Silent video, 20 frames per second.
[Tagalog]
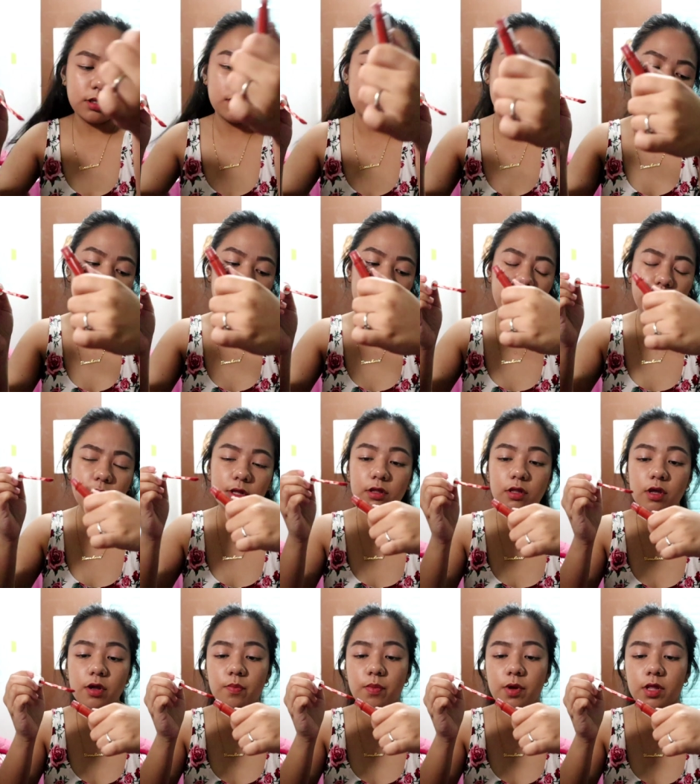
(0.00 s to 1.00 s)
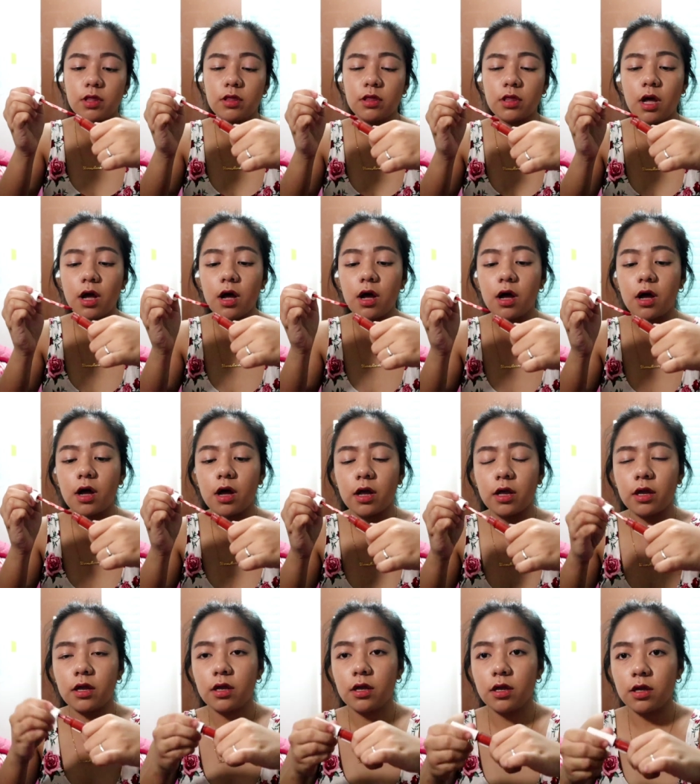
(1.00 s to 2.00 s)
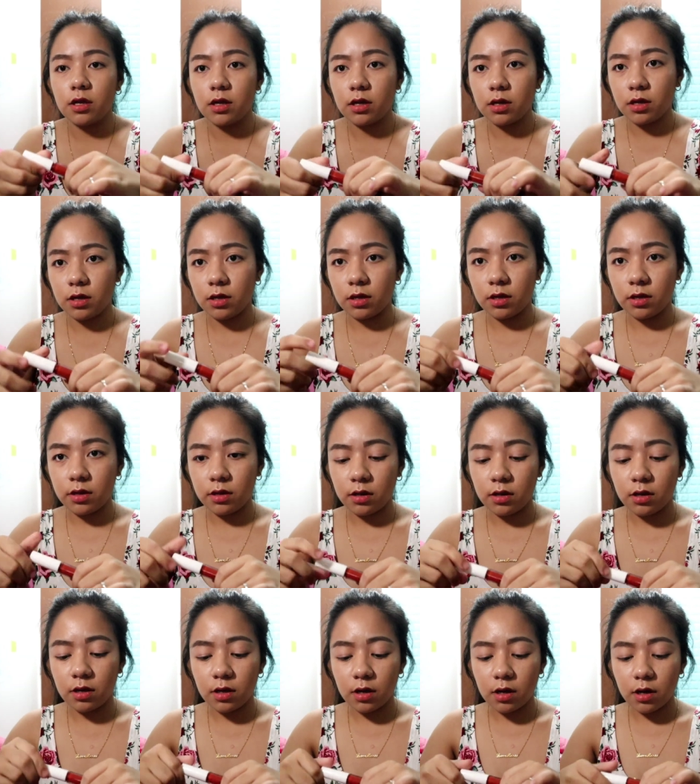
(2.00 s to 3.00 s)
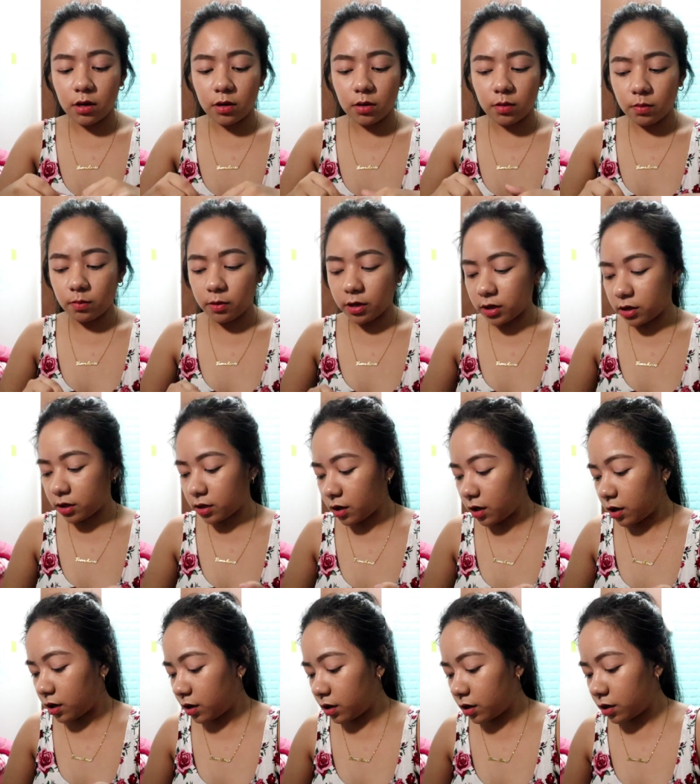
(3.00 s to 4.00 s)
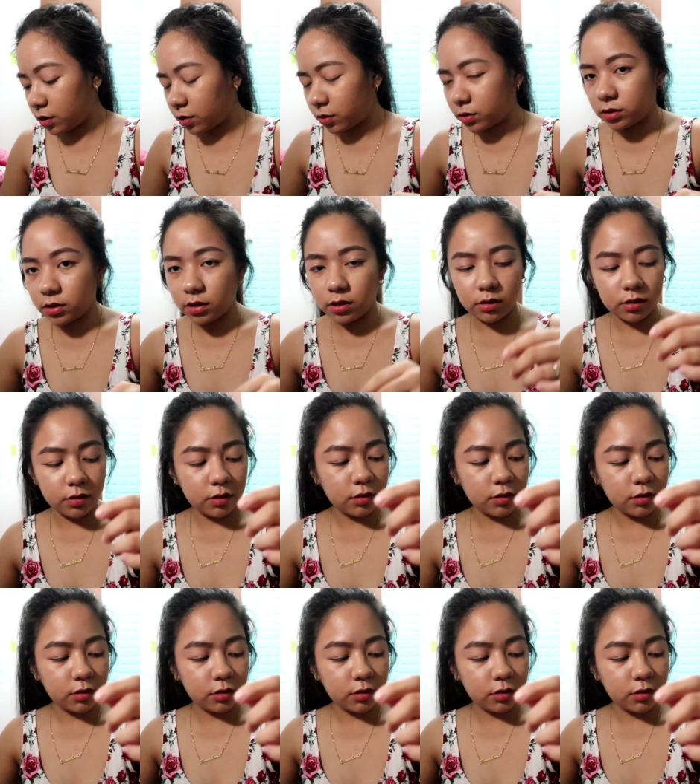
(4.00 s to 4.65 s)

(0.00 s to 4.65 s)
Hindi na pantay-pantay. Ano ba yan?